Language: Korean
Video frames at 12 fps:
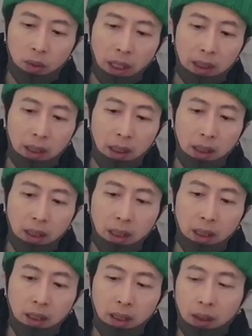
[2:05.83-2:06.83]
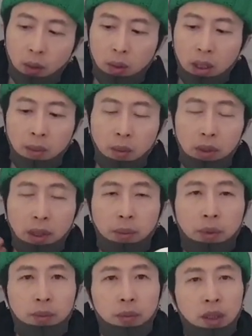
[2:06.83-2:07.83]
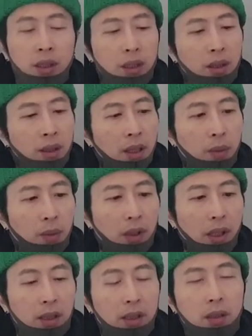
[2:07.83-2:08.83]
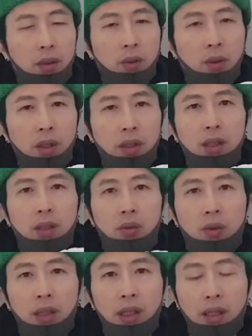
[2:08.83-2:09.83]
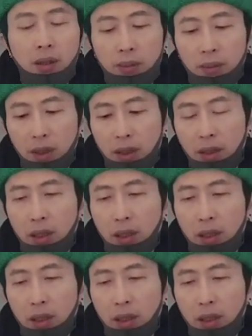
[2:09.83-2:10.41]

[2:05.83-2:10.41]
나이키 콜라보 제품들보다는 훨씬 이슈가 될 겁니다.